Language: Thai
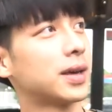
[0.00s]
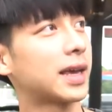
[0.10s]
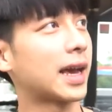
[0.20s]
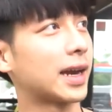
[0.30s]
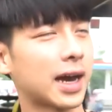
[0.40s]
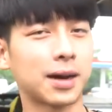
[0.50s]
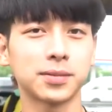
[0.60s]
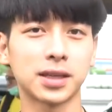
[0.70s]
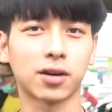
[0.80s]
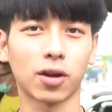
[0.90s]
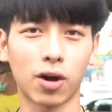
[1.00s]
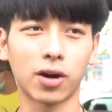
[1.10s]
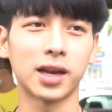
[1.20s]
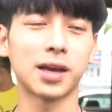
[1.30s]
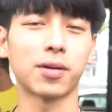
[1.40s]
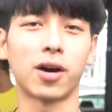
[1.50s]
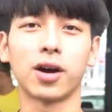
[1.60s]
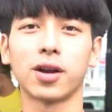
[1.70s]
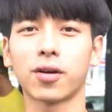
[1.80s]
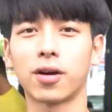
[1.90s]
พี่เก่งนะครับ ติดกล้องให้เรียบร้
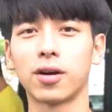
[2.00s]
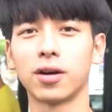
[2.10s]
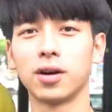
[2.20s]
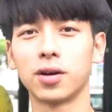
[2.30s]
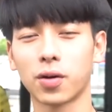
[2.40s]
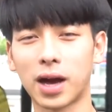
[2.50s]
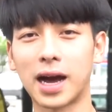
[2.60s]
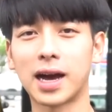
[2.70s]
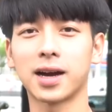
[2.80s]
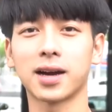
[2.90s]
อย แล้วก็ลูกค้า